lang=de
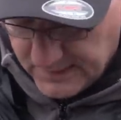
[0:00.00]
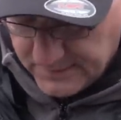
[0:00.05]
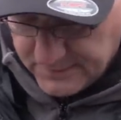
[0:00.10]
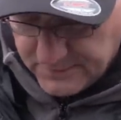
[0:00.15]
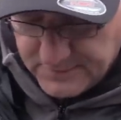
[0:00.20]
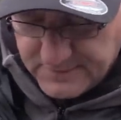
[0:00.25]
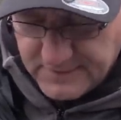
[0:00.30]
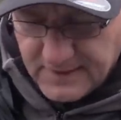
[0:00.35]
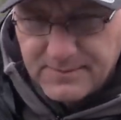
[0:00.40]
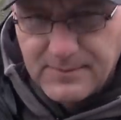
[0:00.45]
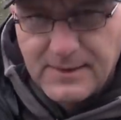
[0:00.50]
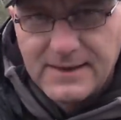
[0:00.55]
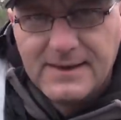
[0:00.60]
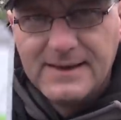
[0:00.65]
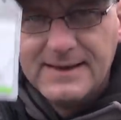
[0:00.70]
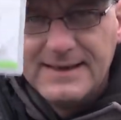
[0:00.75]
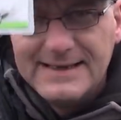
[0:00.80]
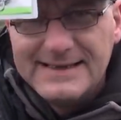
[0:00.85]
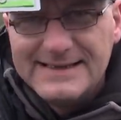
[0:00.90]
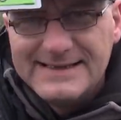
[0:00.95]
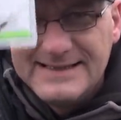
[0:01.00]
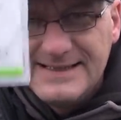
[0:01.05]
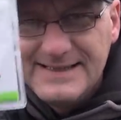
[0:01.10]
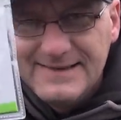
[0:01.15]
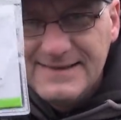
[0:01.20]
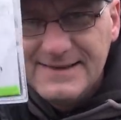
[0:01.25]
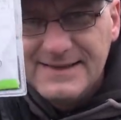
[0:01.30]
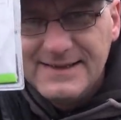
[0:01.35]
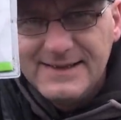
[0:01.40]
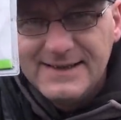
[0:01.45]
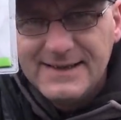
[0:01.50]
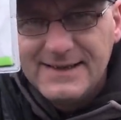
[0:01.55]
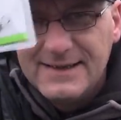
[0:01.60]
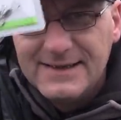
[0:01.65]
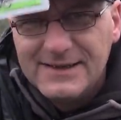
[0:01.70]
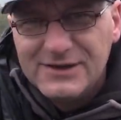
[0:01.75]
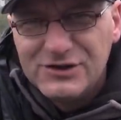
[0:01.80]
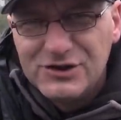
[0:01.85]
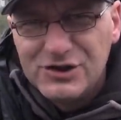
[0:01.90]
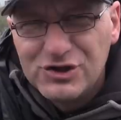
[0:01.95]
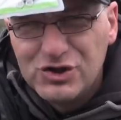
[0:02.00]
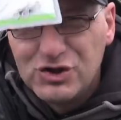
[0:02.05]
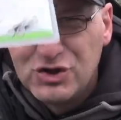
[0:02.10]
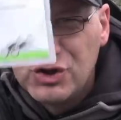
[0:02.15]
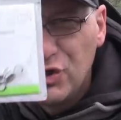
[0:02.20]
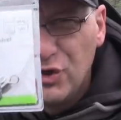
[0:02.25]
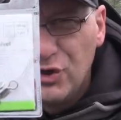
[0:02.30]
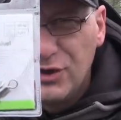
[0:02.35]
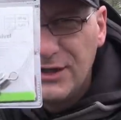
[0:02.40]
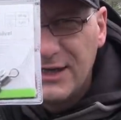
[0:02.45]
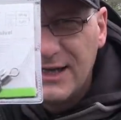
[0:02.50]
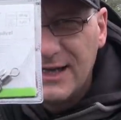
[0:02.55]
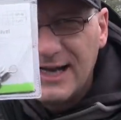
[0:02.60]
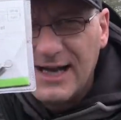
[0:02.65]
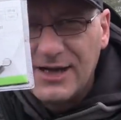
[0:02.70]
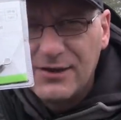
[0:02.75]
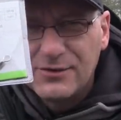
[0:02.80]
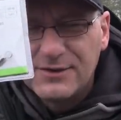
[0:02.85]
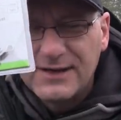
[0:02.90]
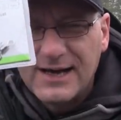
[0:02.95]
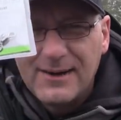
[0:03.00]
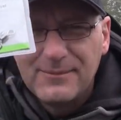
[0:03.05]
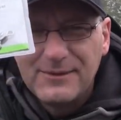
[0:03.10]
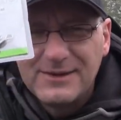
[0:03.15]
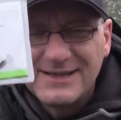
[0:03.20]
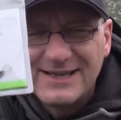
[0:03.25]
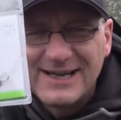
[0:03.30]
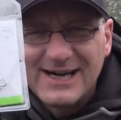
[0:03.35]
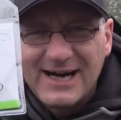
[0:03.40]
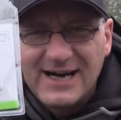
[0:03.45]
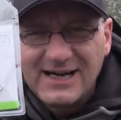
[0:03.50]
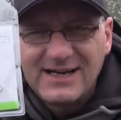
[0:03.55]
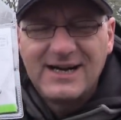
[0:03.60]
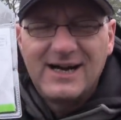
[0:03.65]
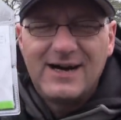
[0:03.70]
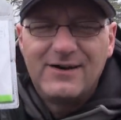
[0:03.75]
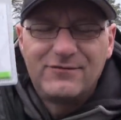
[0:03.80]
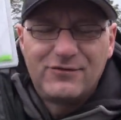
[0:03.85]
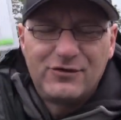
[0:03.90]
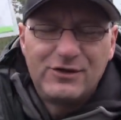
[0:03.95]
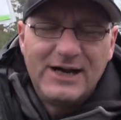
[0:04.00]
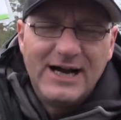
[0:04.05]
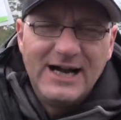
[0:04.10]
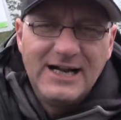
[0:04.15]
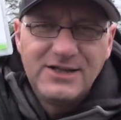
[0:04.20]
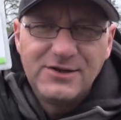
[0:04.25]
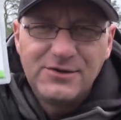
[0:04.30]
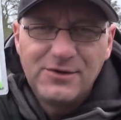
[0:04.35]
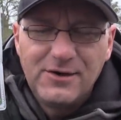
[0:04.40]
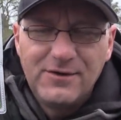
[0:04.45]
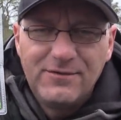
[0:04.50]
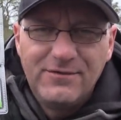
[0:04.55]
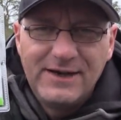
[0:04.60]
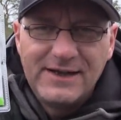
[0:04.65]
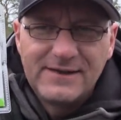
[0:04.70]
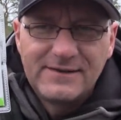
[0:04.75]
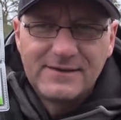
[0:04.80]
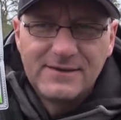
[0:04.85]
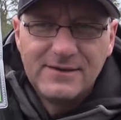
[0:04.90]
Also sag mal, diese hier sind schön klein und haben eine Tragkraft von, haltet euch fest,